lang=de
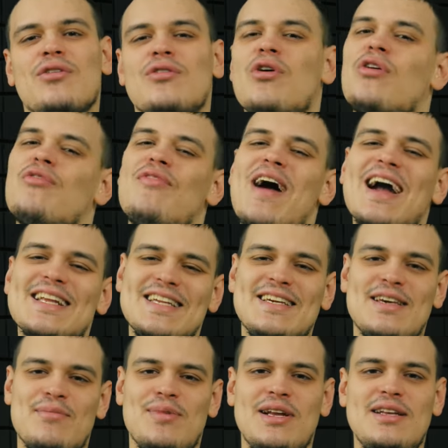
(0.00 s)

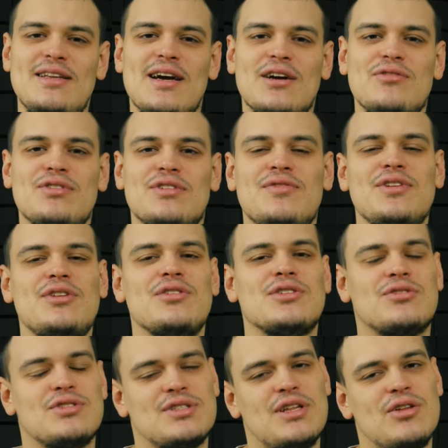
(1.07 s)
hochwertige Bilder und
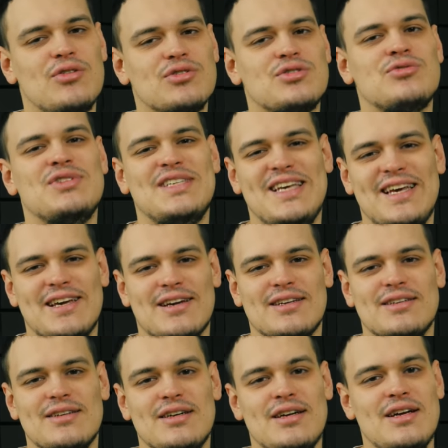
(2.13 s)
Videos kostenlos zu sichern,